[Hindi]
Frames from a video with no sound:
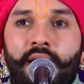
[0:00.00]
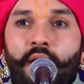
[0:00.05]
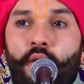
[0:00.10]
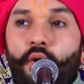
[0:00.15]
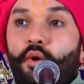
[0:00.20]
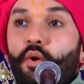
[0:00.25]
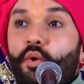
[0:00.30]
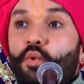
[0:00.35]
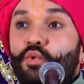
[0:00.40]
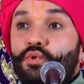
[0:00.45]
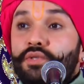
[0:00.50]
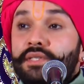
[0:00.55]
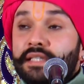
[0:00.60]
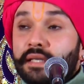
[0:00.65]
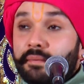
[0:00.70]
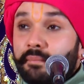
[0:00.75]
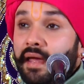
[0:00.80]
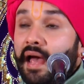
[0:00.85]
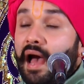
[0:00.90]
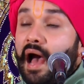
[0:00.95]
और उस
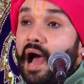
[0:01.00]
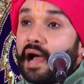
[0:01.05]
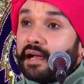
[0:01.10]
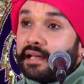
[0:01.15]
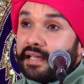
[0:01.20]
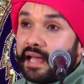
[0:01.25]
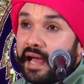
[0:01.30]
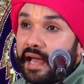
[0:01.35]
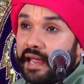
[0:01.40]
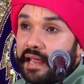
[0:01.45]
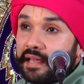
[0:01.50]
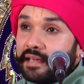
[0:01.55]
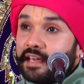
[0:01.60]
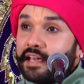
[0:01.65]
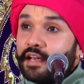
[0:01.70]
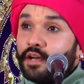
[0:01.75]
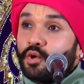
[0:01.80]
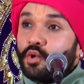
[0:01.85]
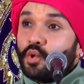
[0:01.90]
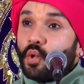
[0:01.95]
समय आज्ञा है कि
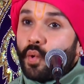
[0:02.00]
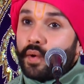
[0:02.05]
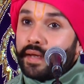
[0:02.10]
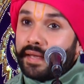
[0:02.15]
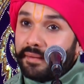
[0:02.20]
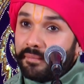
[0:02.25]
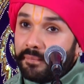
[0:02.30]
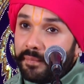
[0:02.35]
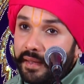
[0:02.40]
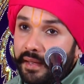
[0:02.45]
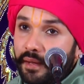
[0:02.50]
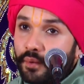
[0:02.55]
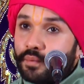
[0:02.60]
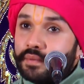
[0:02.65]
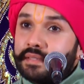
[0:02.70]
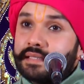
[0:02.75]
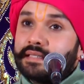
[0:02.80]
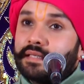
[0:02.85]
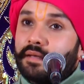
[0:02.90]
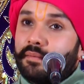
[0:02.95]
कोई भी
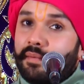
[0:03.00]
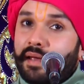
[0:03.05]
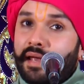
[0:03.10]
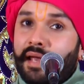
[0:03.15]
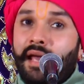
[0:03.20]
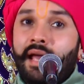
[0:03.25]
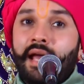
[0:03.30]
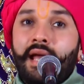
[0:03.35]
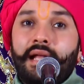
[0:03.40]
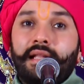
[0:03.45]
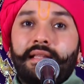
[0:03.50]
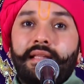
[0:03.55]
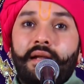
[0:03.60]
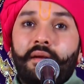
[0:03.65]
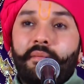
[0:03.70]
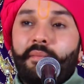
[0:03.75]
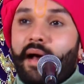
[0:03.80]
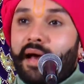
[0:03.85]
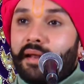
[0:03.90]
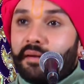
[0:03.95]
उस समय
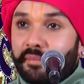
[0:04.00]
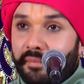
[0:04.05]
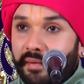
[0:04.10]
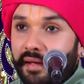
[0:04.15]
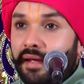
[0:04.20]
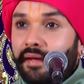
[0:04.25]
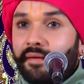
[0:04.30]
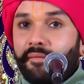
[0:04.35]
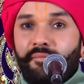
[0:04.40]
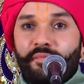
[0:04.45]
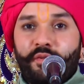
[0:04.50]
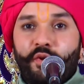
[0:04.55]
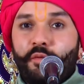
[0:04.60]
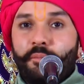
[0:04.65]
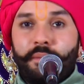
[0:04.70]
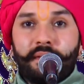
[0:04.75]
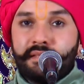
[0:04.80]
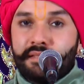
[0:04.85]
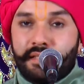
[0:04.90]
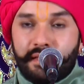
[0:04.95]
दरबार में
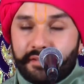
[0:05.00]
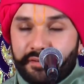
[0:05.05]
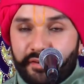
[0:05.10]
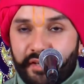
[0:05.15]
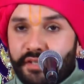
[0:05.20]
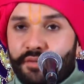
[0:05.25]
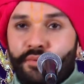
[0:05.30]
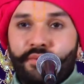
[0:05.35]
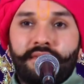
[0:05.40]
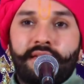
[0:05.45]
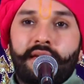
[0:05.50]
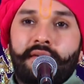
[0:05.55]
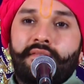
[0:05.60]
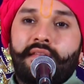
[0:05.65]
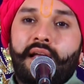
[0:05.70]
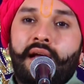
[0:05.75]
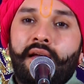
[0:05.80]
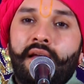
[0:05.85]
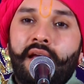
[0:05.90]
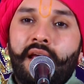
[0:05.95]
उपस्थित नहीं हो
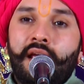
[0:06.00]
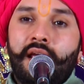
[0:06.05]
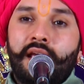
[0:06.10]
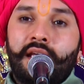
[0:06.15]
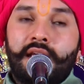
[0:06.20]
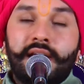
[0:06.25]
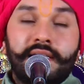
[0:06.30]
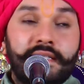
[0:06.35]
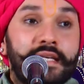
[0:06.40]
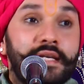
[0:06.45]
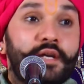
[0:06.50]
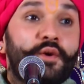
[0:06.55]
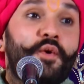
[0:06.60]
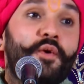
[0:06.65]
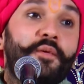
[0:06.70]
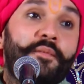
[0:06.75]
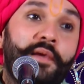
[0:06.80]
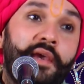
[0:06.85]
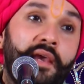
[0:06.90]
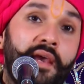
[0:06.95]
सकता किसी
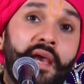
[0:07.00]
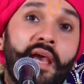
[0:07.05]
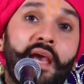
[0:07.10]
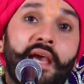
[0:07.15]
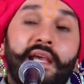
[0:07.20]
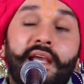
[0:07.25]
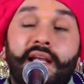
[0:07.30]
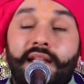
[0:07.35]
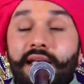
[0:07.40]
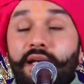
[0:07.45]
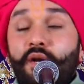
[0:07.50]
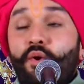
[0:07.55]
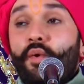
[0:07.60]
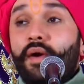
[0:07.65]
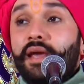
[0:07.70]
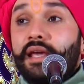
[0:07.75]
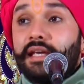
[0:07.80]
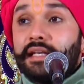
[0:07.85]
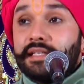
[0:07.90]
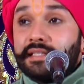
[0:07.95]
को भी यदि
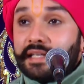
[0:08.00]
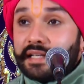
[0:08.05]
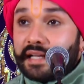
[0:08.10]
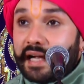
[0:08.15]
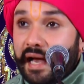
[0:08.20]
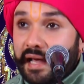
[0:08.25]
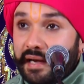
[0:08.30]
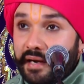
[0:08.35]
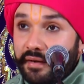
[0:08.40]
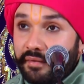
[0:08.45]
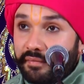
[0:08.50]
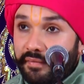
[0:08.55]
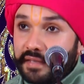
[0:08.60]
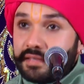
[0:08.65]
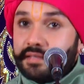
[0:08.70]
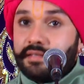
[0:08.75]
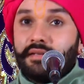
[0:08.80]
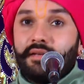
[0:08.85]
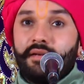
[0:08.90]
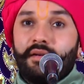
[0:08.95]
कोई किसी
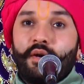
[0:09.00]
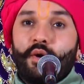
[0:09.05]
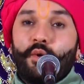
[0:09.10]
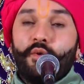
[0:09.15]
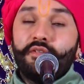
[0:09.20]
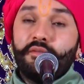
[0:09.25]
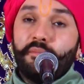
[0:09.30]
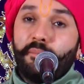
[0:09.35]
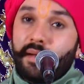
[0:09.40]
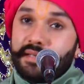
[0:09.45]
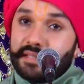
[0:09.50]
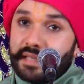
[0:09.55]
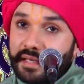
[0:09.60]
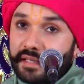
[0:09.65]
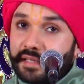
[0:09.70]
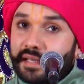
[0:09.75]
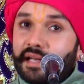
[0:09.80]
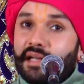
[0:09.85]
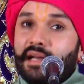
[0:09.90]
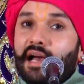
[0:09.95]
कारणवश उस भजन
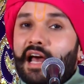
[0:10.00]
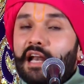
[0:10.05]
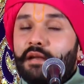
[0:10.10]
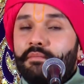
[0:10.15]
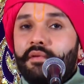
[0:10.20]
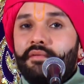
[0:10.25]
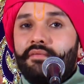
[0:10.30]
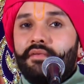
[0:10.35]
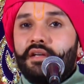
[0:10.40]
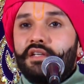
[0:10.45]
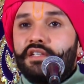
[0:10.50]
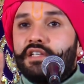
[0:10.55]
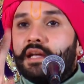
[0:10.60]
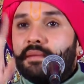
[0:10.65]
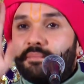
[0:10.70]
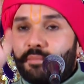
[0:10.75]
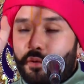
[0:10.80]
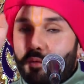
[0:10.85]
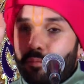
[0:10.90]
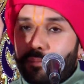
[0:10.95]
के काल में
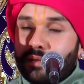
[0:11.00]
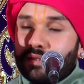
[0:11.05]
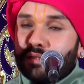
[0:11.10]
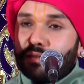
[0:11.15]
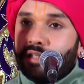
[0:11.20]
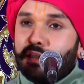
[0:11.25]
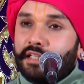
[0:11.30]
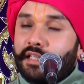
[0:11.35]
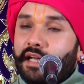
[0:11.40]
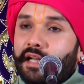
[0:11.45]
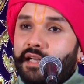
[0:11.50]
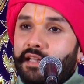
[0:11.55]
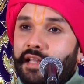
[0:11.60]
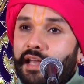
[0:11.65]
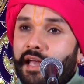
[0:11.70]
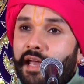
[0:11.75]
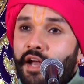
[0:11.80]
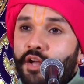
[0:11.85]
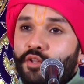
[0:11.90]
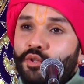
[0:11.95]
विक्षेप उपस्थित कर
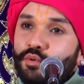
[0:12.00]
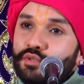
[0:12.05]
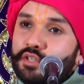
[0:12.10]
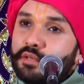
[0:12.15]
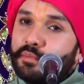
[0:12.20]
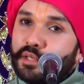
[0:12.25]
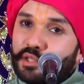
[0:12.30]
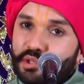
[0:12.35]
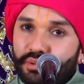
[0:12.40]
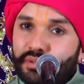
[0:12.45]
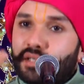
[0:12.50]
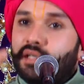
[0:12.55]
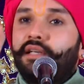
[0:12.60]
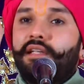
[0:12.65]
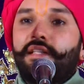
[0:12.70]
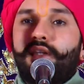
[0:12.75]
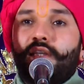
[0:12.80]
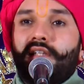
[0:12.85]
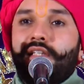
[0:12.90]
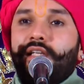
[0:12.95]
दे तो उसे मृत्युदंड
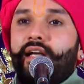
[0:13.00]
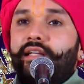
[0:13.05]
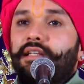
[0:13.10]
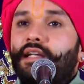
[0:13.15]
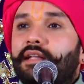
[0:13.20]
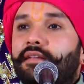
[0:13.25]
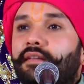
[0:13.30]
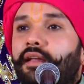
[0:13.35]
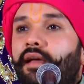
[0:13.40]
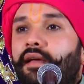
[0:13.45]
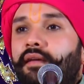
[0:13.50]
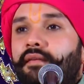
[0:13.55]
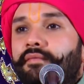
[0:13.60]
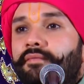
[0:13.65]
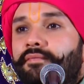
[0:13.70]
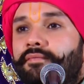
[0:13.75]
दे दिया जाता है